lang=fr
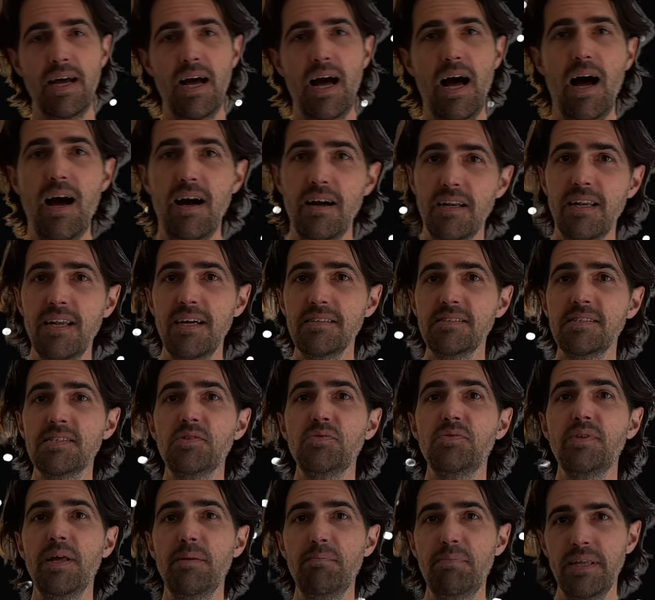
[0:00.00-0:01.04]
En classe, c'est
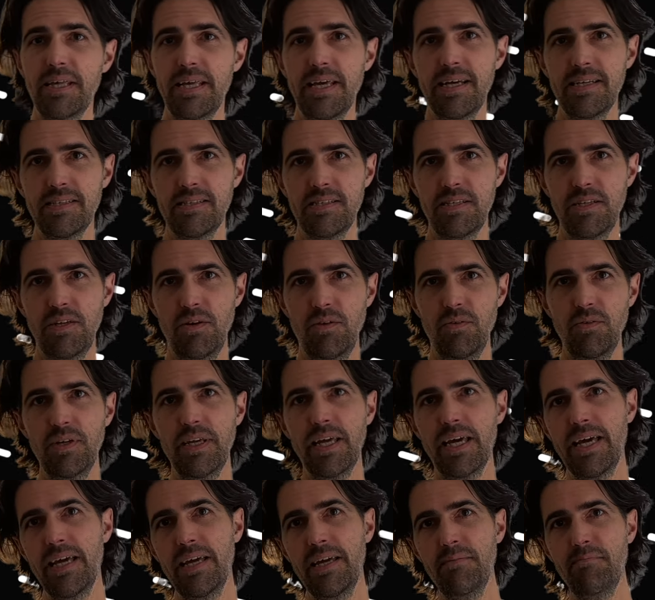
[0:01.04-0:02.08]
une application
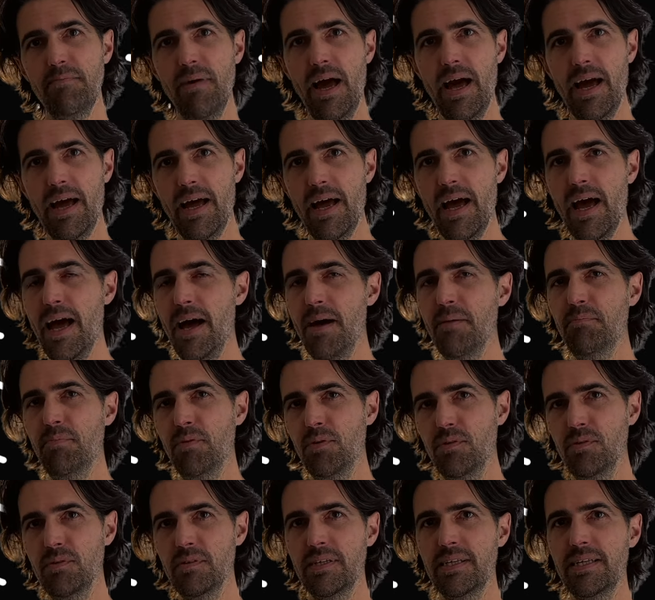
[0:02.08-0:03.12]
créée par
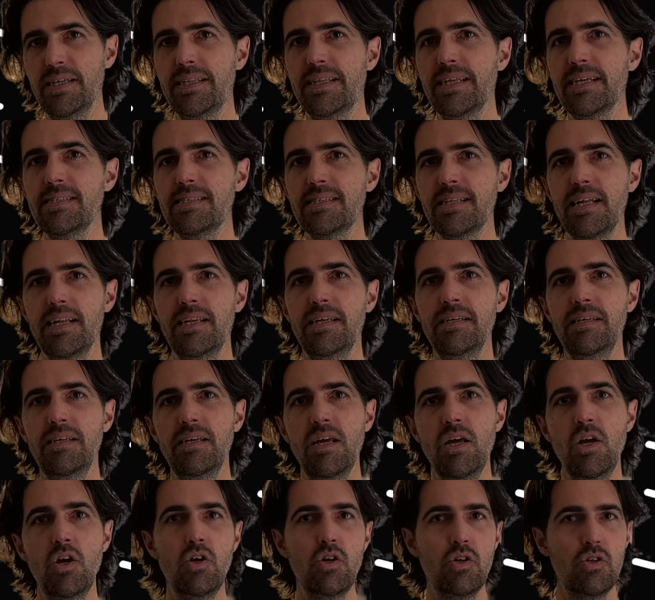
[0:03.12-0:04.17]
Apple qui est installée
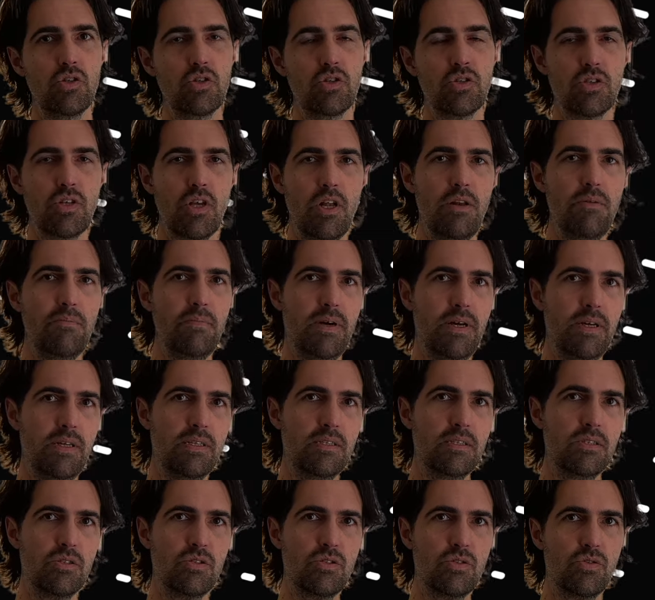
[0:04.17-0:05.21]
seulement
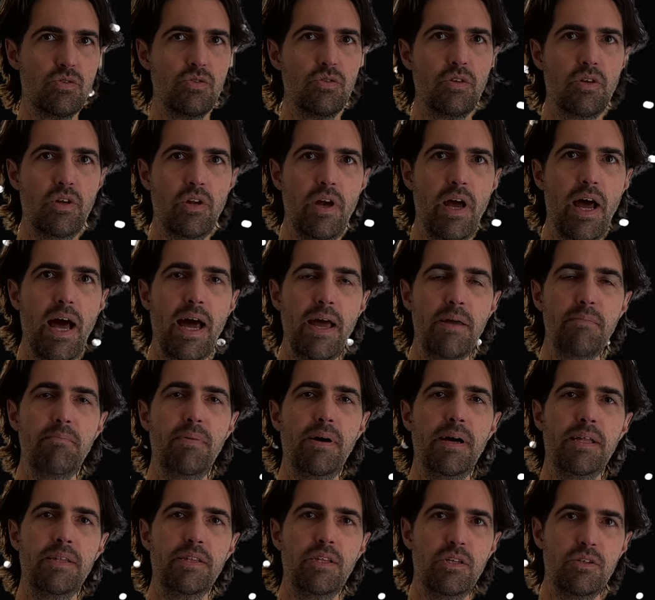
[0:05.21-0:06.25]
sur le
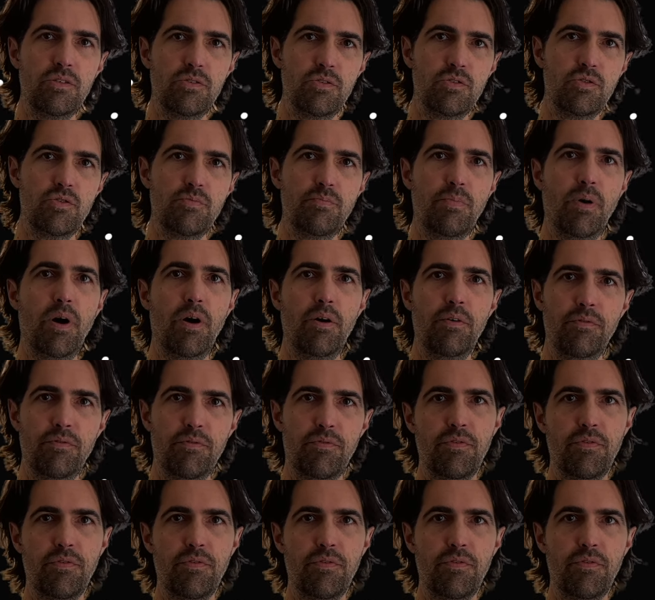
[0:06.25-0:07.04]
iPad du prof.